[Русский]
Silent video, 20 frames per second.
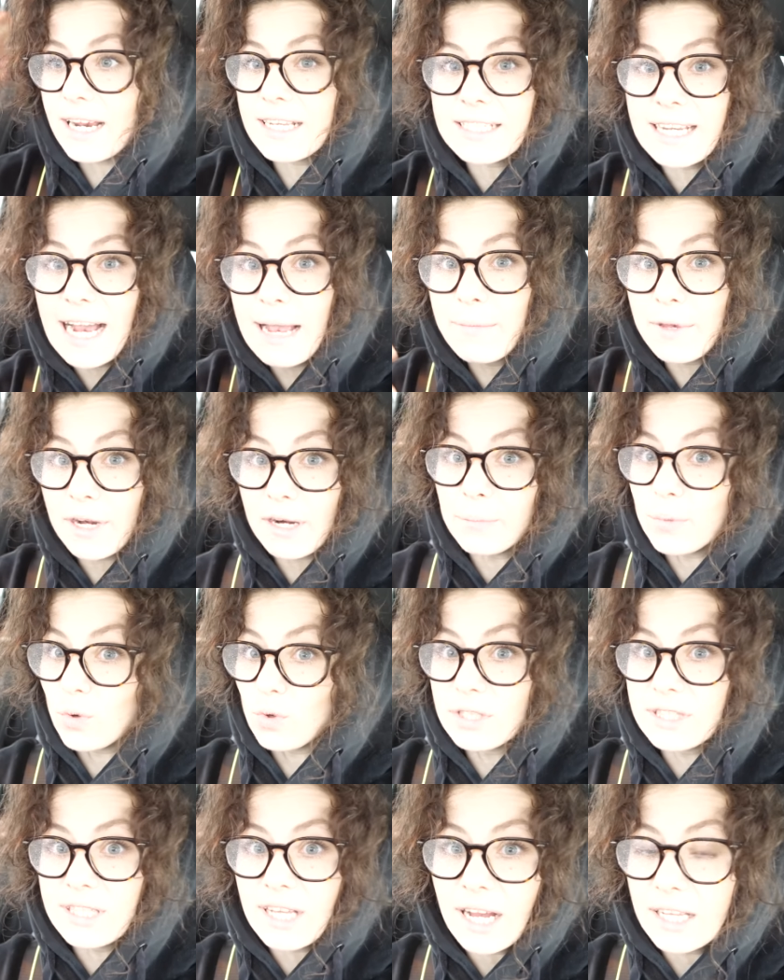раз камера
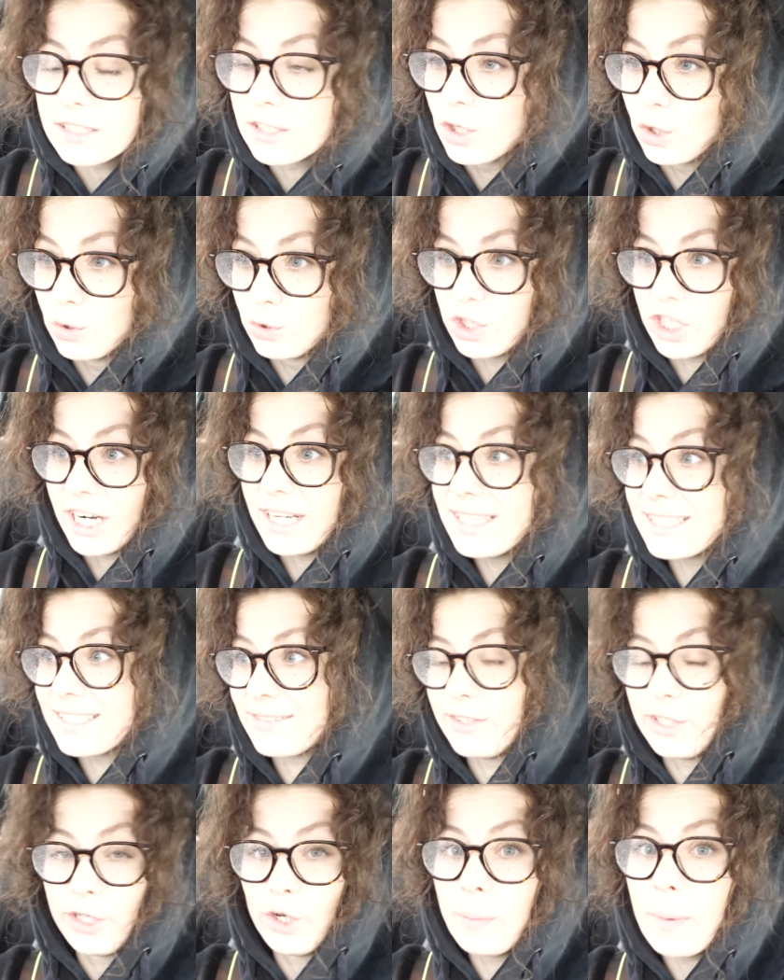просто
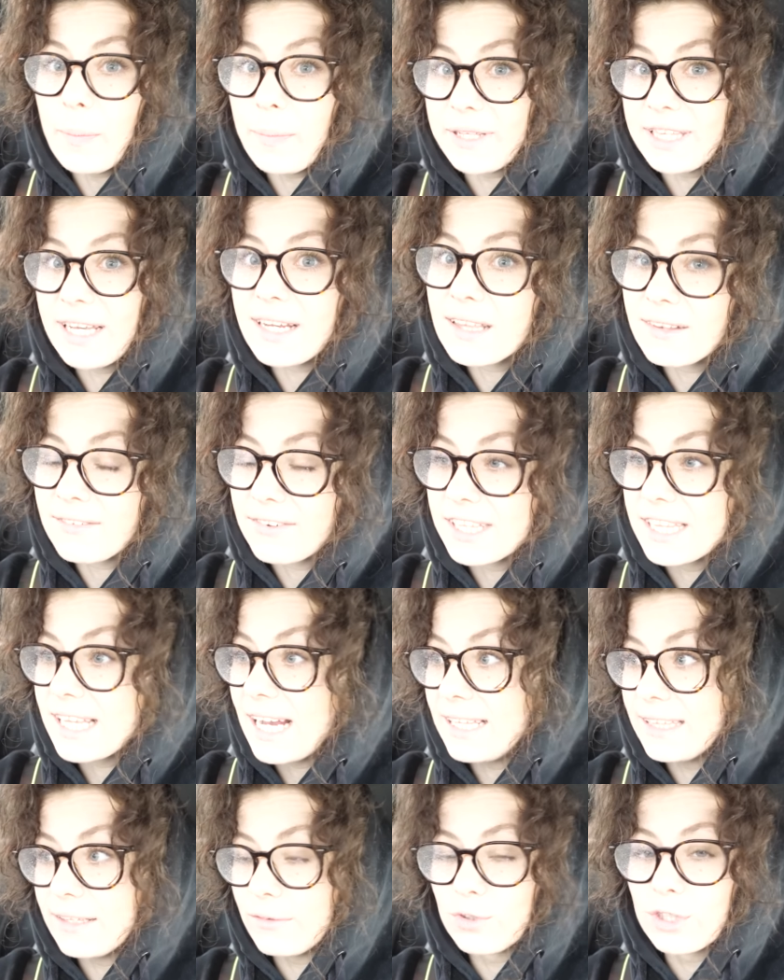отключалась, в нее попадала
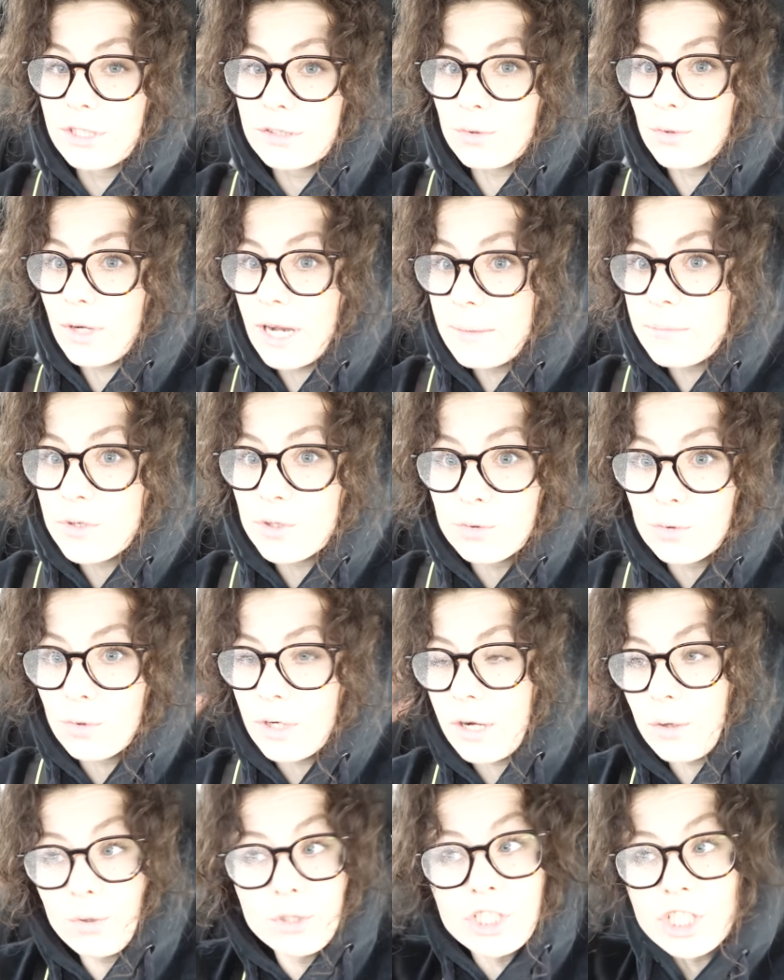вода на вот эту камеру. Ну,
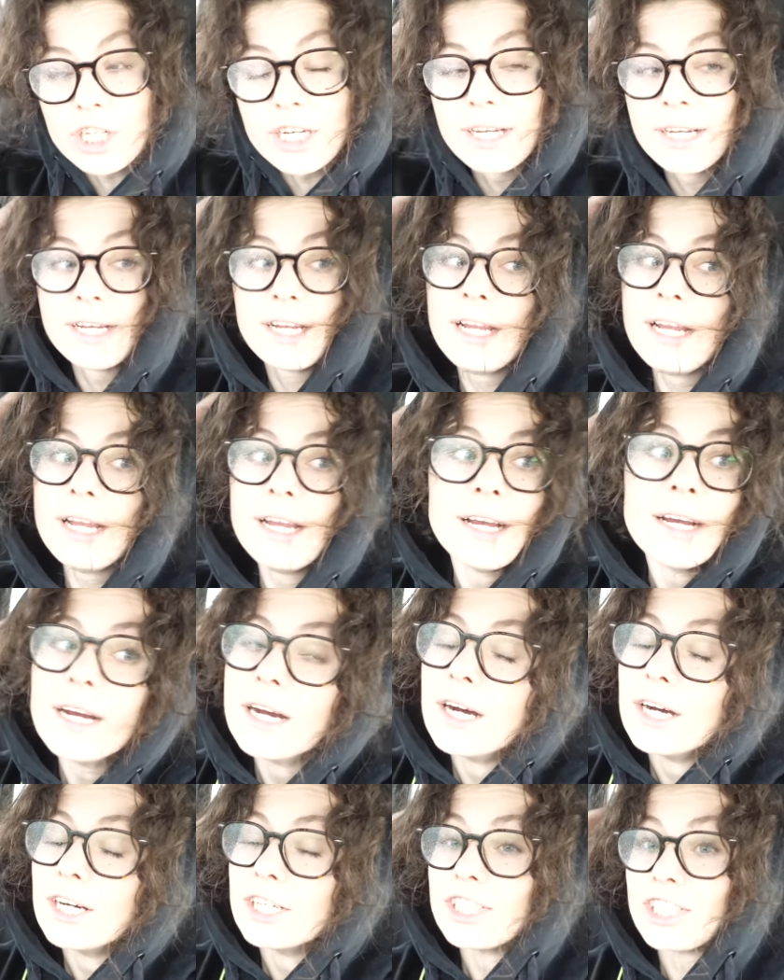короче,
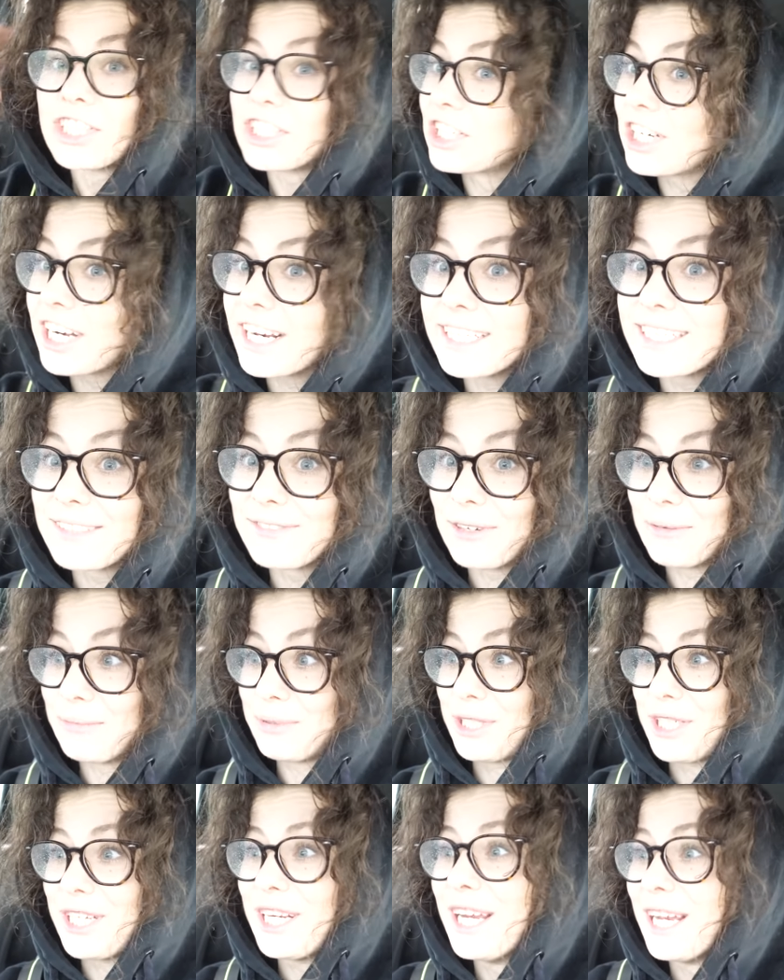жесть
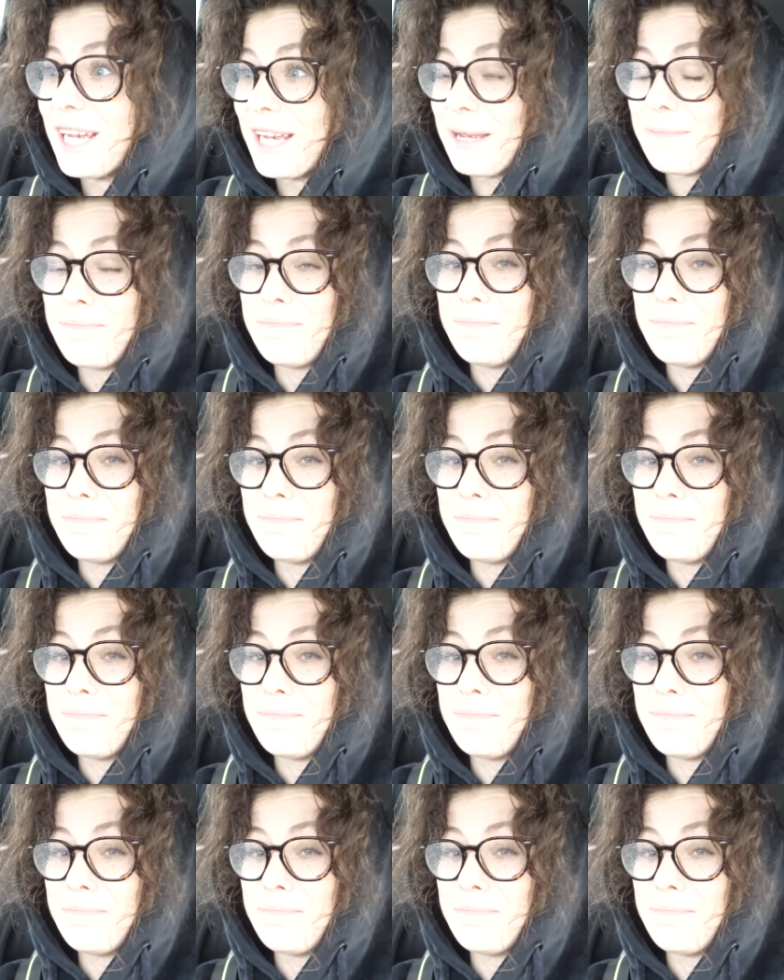вообще,